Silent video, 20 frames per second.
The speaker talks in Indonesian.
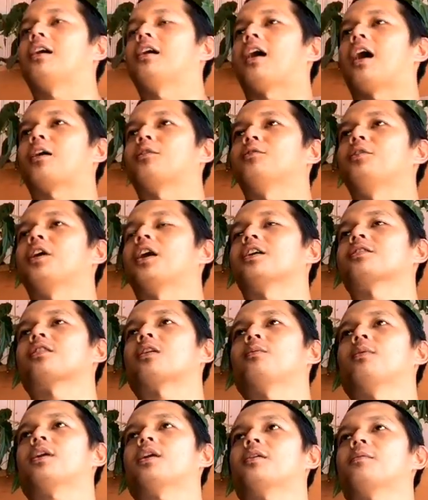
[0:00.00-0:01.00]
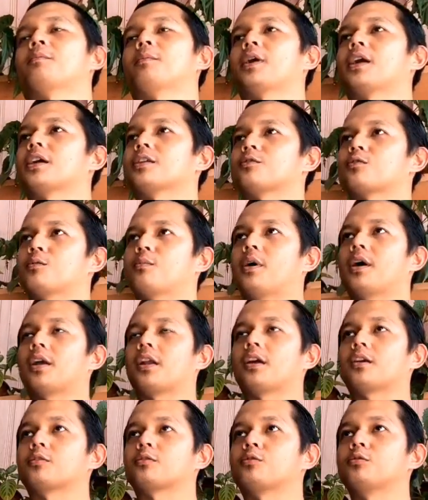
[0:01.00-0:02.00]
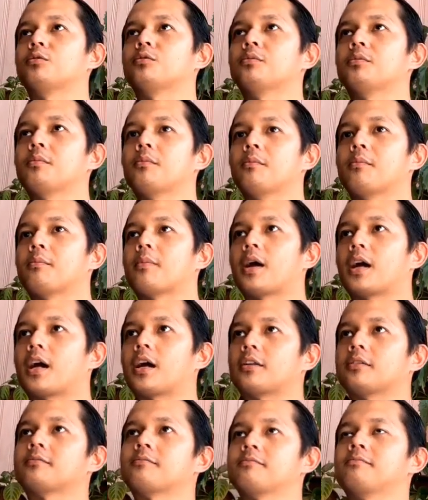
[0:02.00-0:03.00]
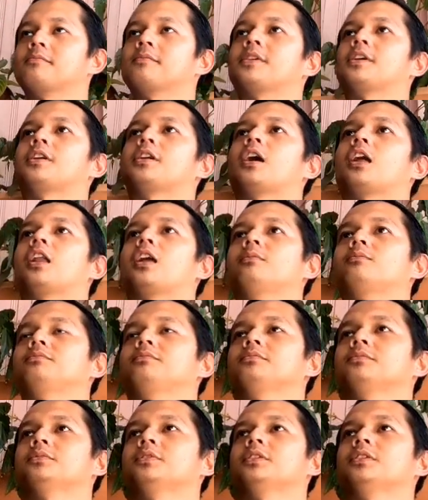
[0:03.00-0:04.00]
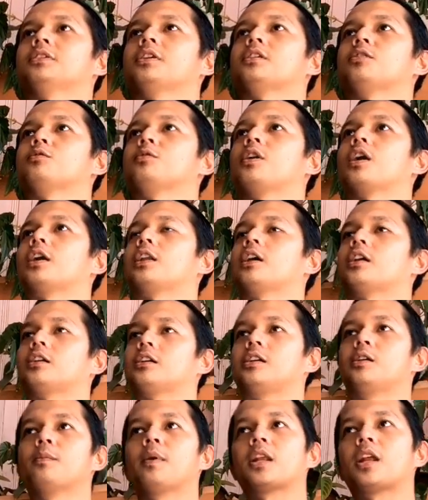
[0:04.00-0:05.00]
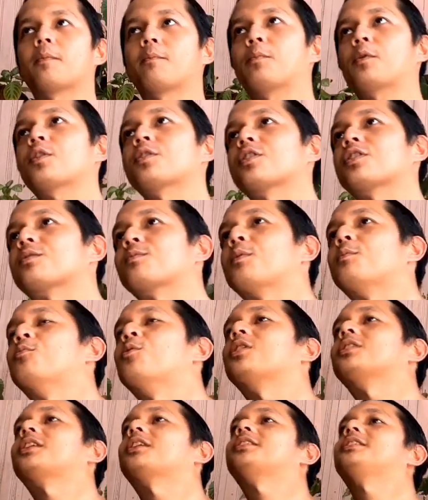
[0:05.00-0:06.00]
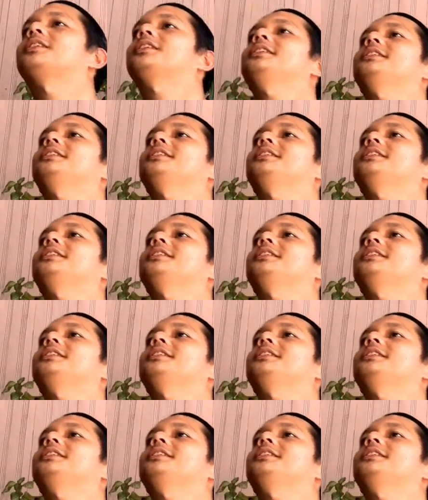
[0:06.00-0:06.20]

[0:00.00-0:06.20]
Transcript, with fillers: aku udah nggak sabar pengen coba langsung makan ke dalam dan juga lihat gimana proses pembuatannya